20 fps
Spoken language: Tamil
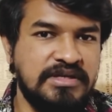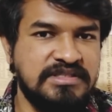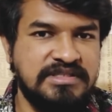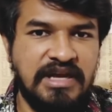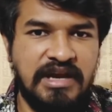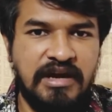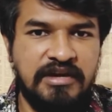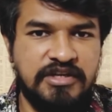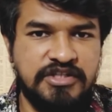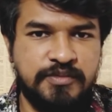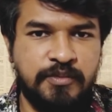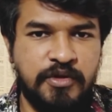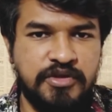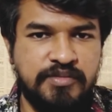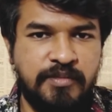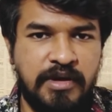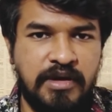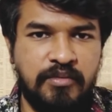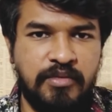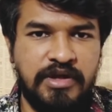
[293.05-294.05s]
ஈஸியாலாம்
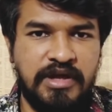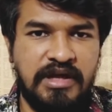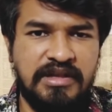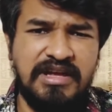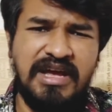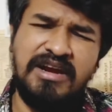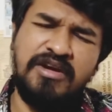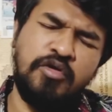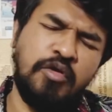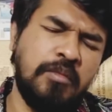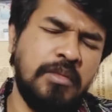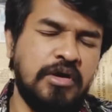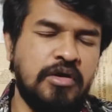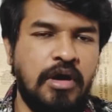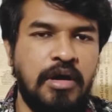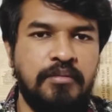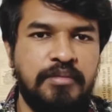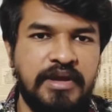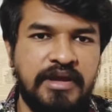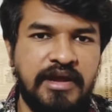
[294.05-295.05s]
டிஸ்போஸ் பண்ண முடியாது அண்ட் ரொம்ப
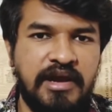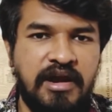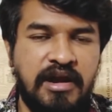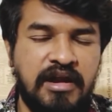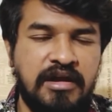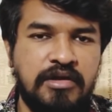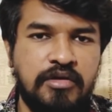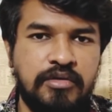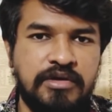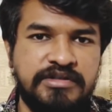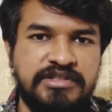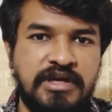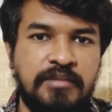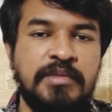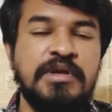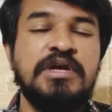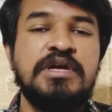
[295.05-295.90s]
காம்ப்ளிகேட்டடான ஒரு விஷயம்